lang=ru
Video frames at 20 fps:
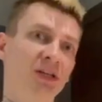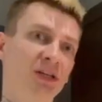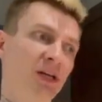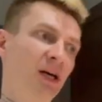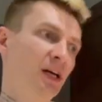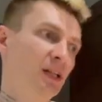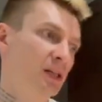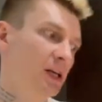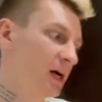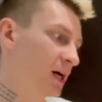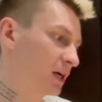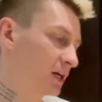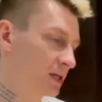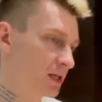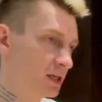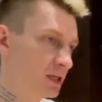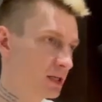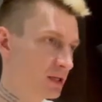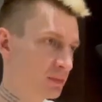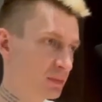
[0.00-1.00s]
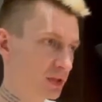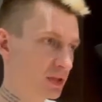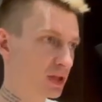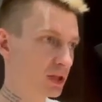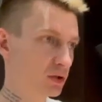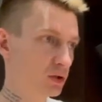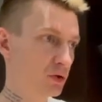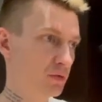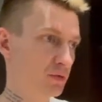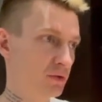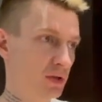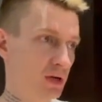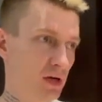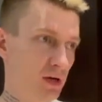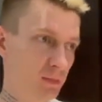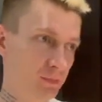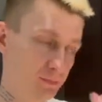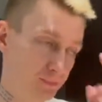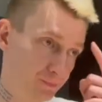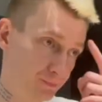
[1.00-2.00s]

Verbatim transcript: да, так и подготовке